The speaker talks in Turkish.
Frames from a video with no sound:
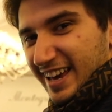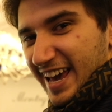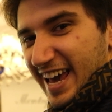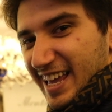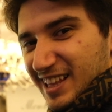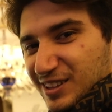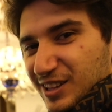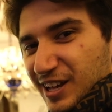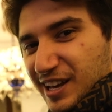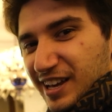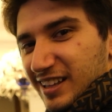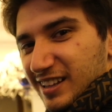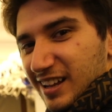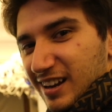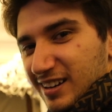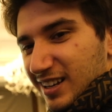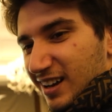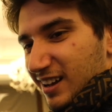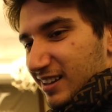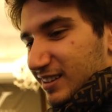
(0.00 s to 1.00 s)
Etna
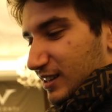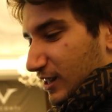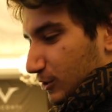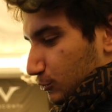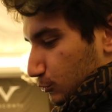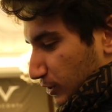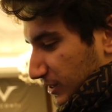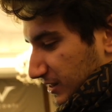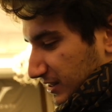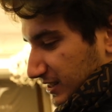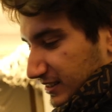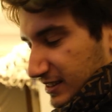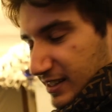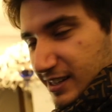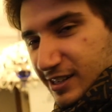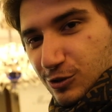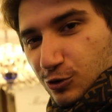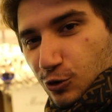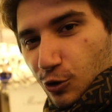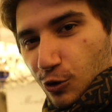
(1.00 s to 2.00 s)
Yanardağı'ndan
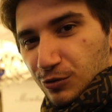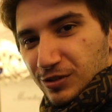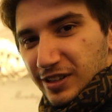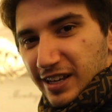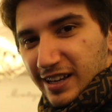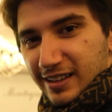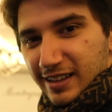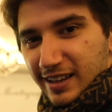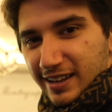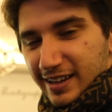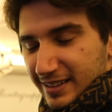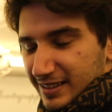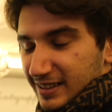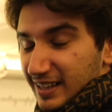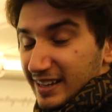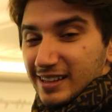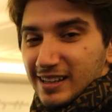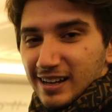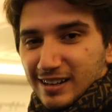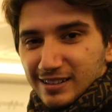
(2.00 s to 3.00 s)
ürettikleri gövdeyle,
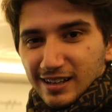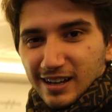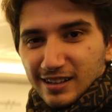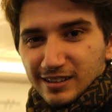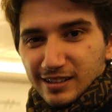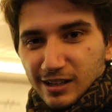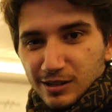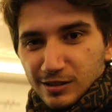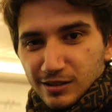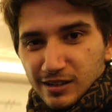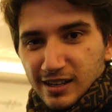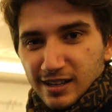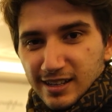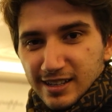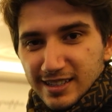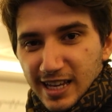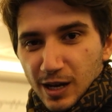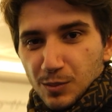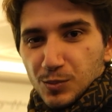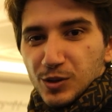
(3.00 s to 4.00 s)
Etna Yanardağı'ndan
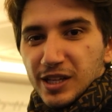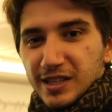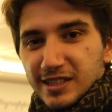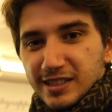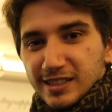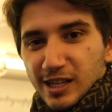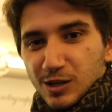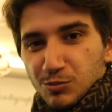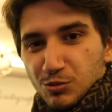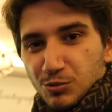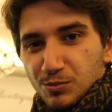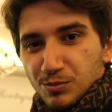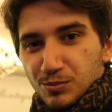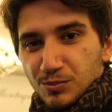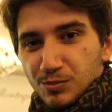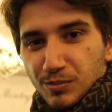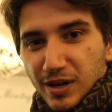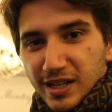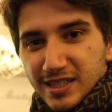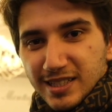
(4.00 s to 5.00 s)
temin ettikleri bir
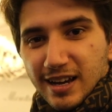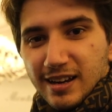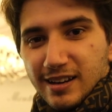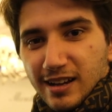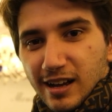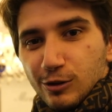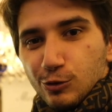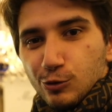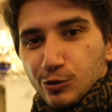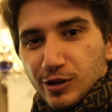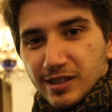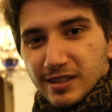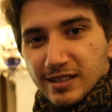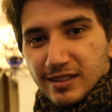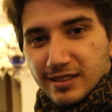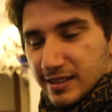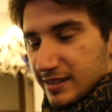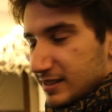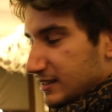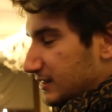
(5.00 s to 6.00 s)
materyalle
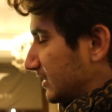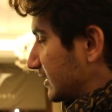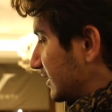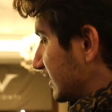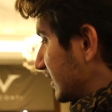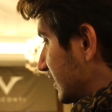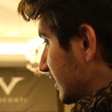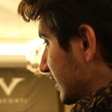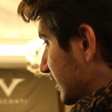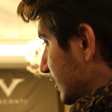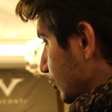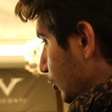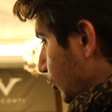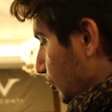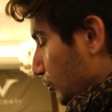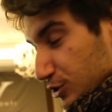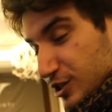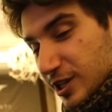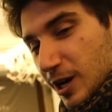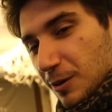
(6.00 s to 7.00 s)
ürettikleri
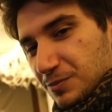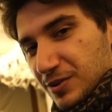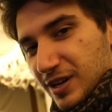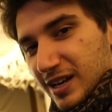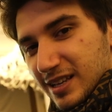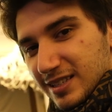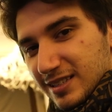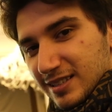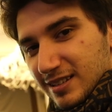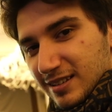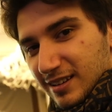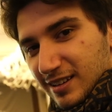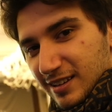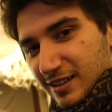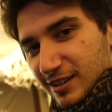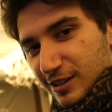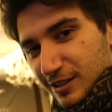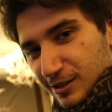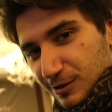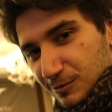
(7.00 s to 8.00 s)
Homo sapiens
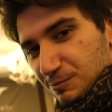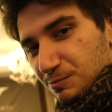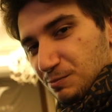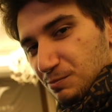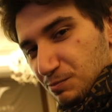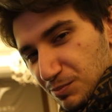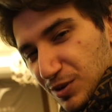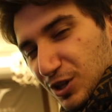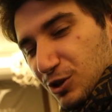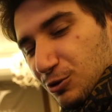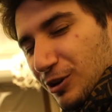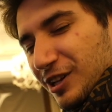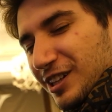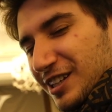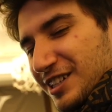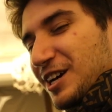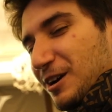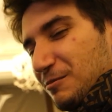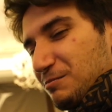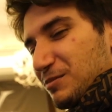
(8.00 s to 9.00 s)
bir gün
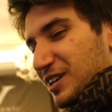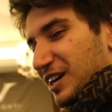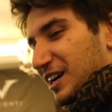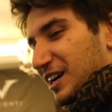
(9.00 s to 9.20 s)
alacağım bir